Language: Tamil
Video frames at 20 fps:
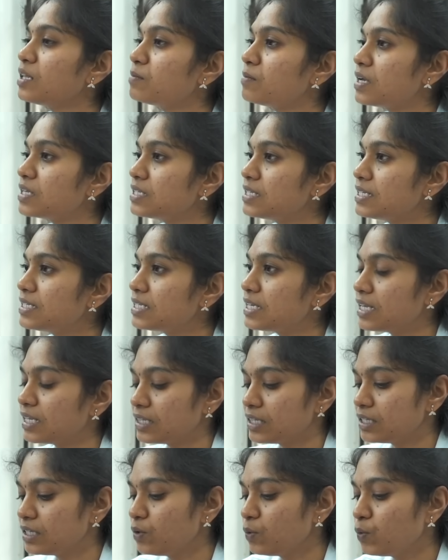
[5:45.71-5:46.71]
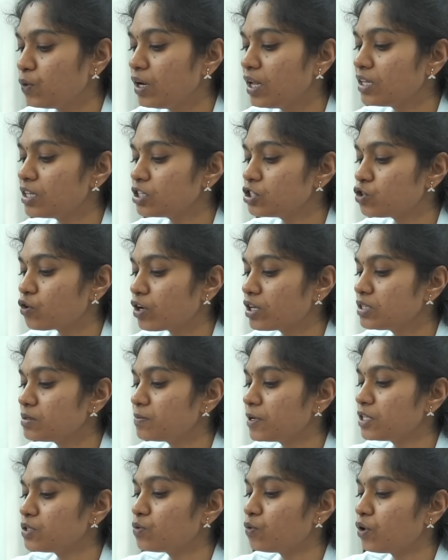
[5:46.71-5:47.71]
அந்த மசில்ஸ்லேருந்து உள்ளே அந்த
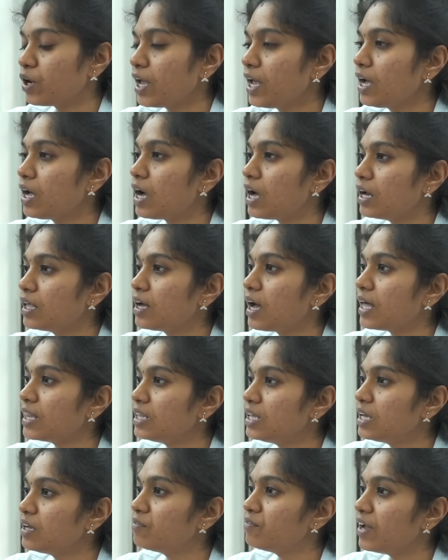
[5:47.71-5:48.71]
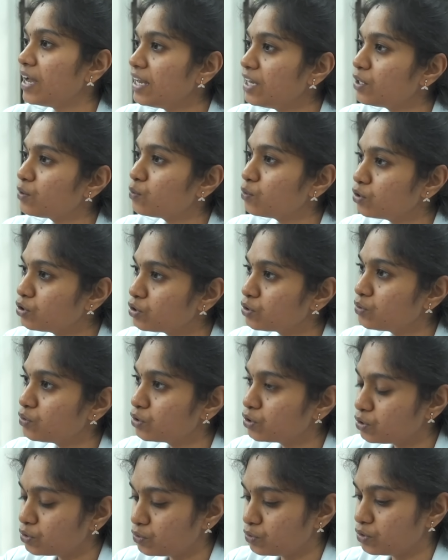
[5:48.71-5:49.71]
ஜாயிண்ட் ஸ்பேஸ் ஒரே காலுக்கு அதிக வெயிட் கொடுத்து
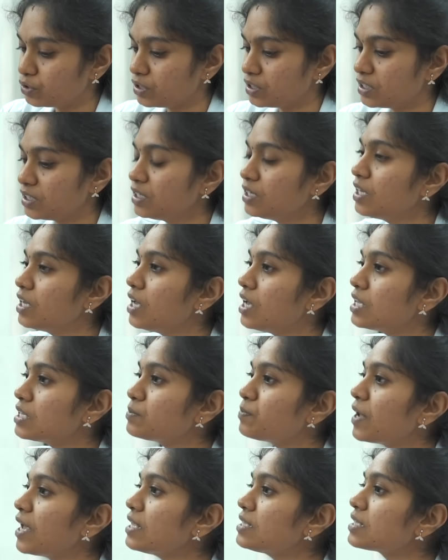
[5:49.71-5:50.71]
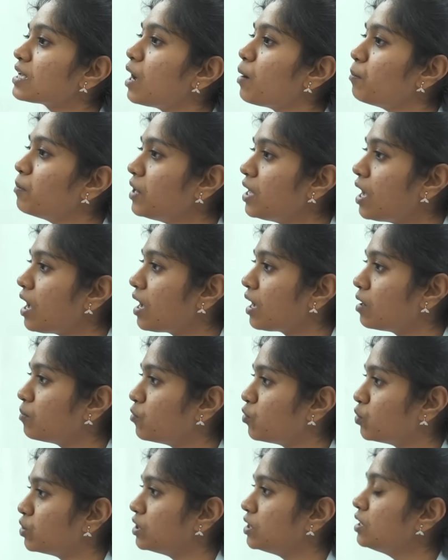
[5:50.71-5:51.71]
கொடுத்து கொடுத்து ஸ்பேஸ்
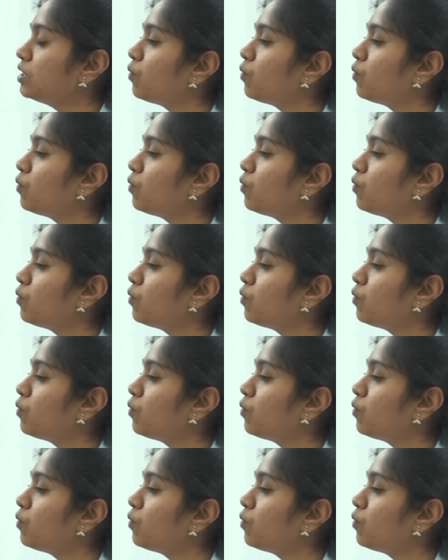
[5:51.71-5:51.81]
கம்மியாகும் போது